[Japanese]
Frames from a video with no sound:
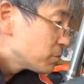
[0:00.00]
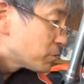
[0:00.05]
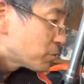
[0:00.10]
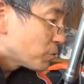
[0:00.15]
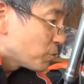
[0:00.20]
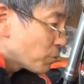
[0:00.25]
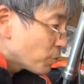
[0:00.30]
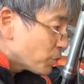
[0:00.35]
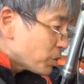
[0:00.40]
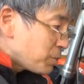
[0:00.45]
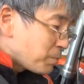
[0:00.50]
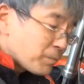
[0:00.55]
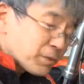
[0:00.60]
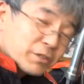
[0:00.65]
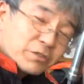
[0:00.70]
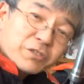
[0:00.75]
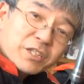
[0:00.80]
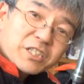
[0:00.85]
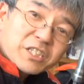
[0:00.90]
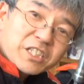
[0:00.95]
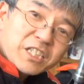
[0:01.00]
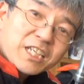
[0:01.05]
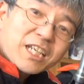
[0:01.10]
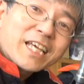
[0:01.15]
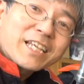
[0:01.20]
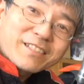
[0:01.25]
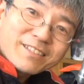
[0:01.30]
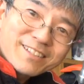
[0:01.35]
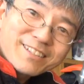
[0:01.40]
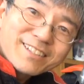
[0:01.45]
これを引っ張ってクラッチ切れな
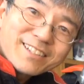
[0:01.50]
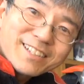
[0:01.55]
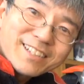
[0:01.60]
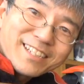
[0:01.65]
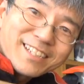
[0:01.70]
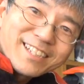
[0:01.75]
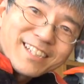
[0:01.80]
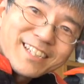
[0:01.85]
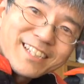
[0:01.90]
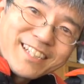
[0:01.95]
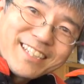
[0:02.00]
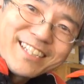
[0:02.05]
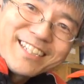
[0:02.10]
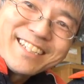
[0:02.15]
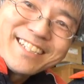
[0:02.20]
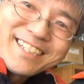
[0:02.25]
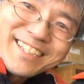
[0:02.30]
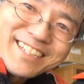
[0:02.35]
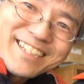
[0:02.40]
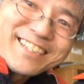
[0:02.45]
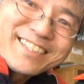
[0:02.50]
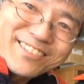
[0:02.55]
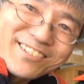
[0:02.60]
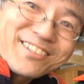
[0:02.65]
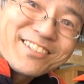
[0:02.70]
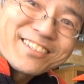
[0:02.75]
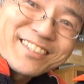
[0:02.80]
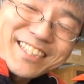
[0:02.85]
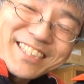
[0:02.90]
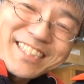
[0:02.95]
い
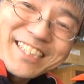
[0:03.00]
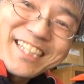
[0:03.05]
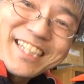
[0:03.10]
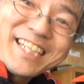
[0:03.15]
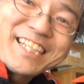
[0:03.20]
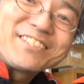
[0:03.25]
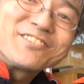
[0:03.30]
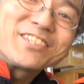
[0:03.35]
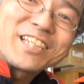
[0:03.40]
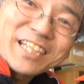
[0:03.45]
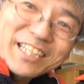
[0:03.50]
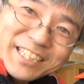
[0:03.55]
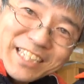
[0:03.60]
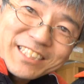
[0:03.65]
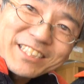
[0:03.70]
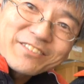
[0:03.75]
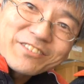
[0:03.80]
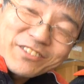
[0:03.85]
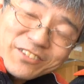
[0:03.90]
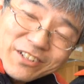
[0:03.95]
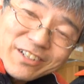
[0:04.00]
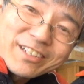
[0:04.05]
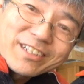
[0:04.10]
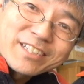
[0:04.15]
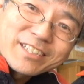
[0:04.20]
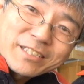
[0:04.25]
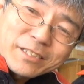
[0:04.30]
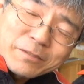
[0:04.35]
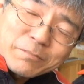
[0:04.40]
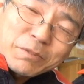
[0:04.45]
クラッチ切れない状態になっちゃうんですよ
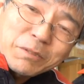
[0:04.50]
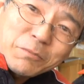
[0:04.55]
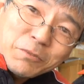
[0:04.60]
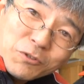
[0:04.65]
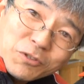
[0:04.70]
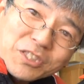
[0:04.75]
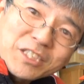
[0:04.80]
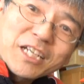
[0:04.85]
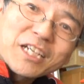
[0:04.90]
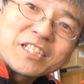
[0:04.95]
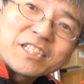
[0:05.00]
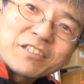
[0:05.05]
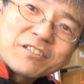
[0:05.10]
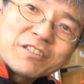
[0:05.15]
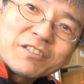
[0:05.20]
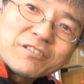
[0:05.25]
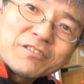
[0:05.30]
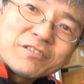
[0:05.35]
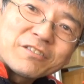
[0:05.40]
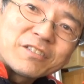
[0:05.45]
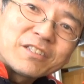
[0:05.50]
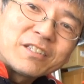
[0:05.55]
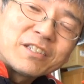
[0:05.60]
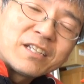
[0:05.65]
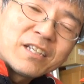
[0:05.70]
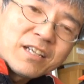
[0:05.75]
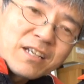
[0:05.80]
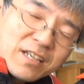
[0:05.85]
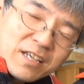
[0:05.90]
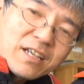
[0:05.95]
微妙に繋がっちゃってる
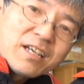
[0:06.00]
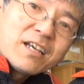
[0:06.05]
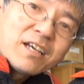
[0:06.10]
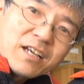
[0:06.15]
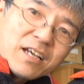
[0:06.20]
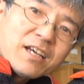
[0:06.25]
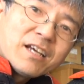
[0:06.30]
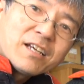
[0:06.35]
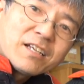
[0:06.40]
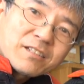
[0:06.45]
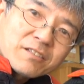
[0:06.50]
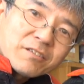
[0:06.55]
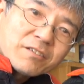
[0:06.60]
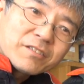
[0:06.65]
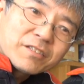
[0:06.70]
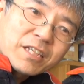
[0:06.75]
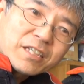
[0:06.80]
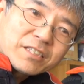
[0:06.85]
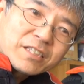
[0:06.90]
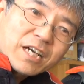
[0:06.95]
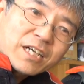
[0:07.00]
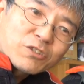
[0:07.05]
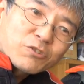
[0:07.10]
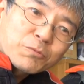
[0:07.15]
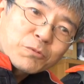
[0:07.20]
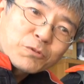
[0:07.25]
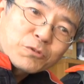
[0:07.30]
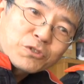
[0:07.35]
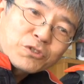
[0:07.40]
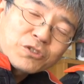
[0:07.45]
そうでじゃあ遊
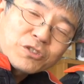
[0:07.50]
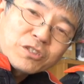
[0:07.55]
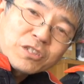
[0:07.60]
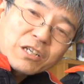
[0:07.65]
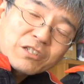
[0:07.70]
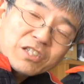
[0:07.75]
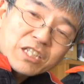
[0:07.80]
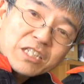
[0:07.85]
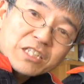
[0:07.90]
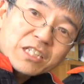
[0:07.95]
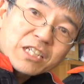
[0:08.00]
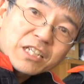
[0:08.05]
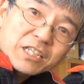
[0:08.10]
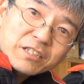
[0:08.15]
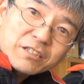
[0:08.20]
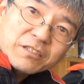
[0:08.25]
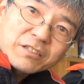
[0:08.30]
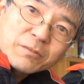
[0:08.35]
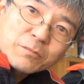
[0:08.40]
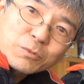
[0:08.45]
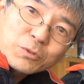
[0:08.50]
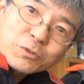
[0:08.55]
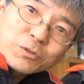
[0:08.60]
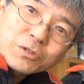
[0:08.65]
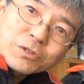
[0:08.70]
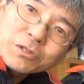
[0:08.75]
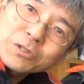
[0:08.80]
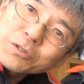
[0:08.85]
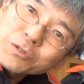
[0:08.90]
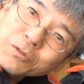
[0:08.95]
びをなくせえじゃないかでも
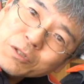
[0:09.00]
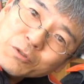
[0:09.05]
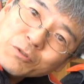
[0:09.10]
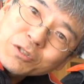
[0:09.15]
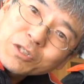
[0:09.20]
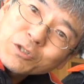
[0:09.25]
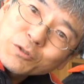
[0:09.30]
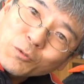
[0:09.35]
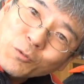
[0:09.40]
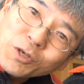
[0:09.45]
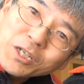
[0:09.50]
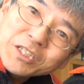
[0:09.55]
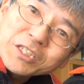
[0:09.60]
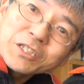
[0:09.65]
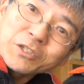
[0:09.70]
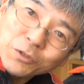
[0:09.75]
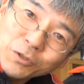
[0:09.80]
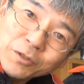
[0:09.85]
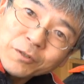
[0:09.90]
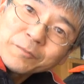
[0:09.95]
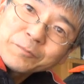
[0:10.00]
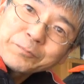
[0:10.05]
それはそれでちょっとおかしいでしょ